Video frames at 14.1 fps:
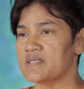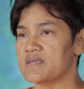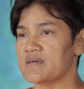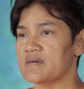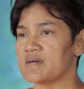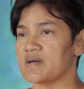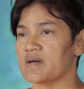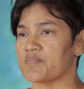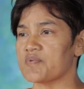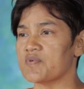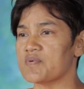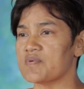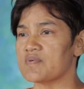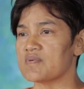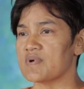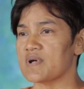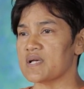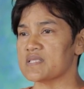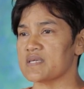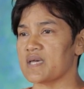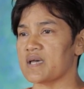ได้เจอกับ
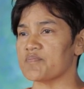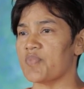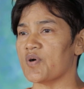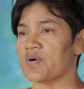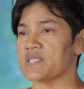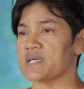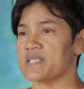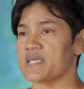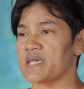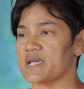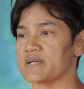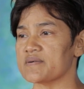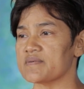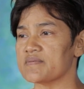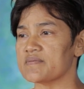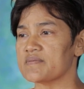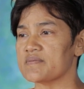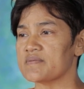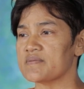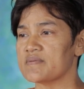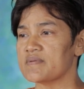อาจารย์พรเนก
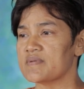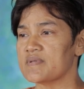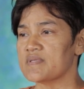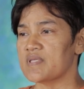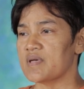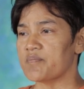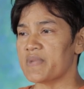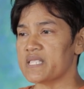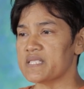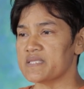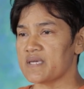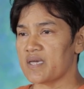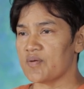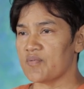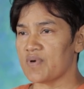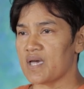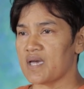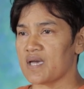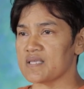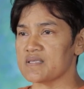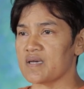และมั่นใจ
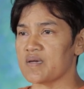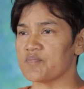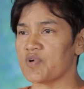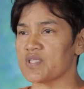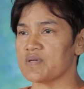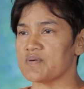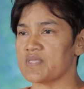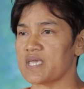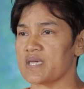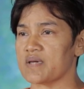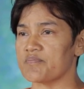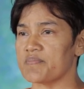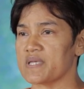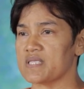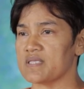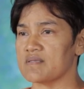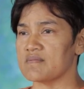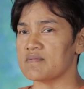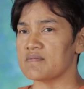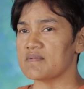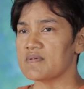ว่าอาจารย์พรเนกเป็น
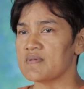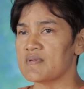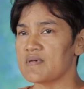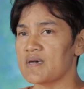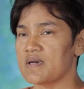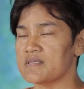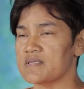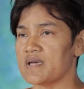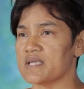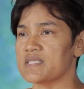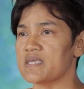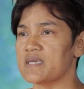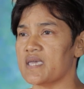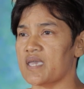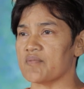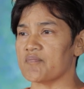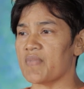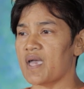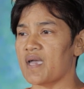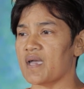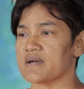อาจารย์ที่เก่ง
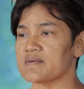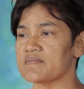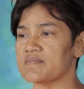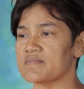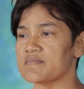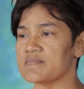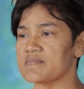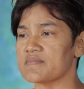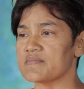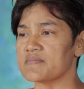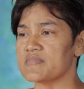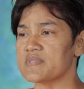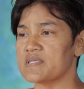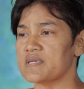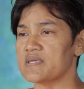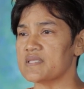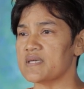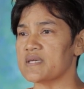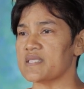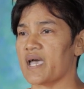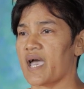มาก ที่
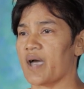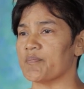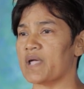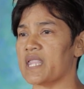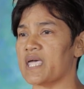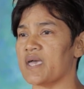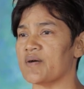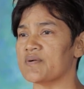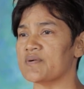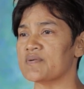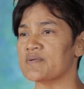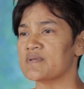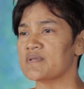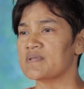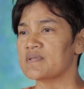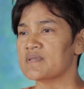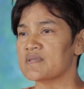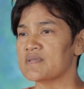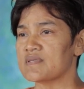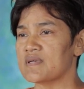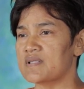ได้ถามมาแล้ว
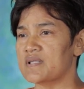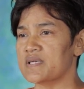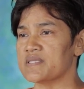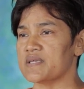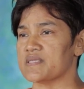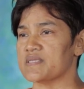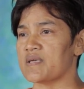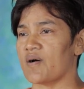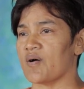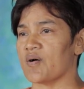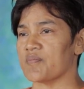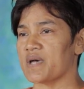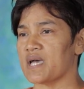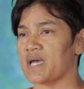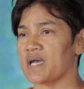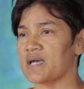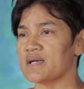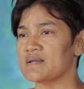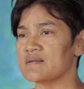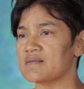ก็เลยติดต่อมา